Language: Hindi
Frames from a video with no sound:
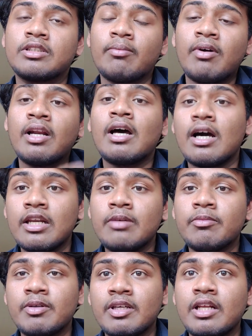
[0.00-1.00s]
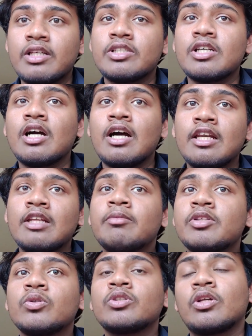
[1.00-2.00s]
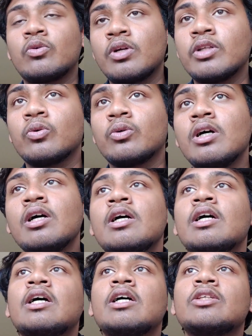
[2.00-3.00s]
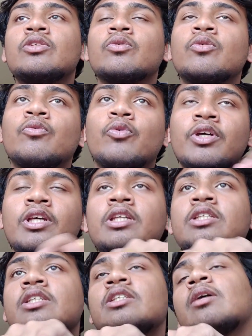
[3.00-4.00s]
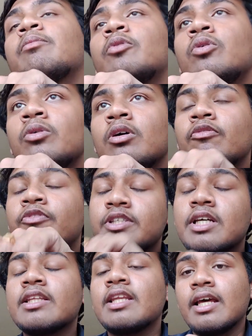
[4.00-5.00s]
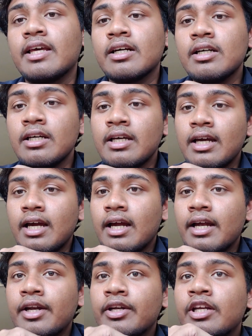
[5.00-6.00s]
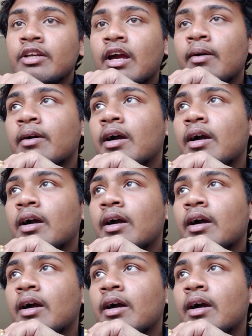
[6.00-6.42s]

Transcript: समारा आने में या रशिया आने में जो ज़रूरत होगा जो वही चीज़ आपको वीज़ा दिलाएगा एंड